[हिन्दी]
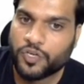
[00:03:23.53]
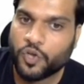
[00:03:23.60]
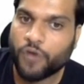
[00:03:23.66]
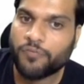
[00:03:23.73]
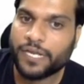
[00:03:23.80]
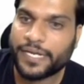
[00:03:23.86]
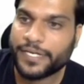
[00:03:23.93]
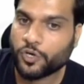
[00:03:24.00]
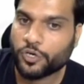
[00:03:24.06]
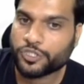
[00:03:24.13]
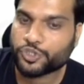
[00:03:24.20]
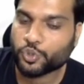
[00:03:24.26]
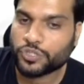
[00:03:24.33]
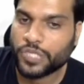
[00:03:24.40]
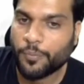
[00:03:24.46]
कोवलेंट और
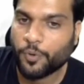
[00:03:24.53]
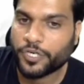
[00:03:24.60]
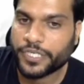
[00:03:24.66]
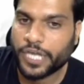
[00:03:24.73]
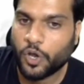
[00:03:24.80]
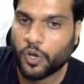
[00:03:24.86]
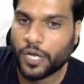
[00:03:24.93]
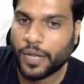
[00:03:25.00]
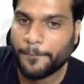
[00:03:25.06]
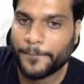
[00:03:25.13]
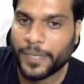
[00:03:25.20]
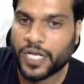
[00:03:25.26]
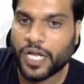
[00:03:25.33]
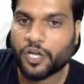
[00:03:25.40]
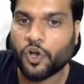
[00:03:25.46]
चौथा बॉन्ड क्या होगा
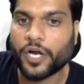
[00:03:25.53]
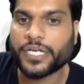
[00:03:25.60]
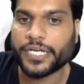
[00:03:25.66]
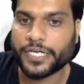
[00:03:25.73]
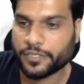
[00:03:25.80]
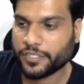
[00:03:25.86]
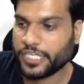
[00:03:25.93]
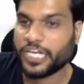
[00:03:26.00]
पक्का कोऑर्डिनेट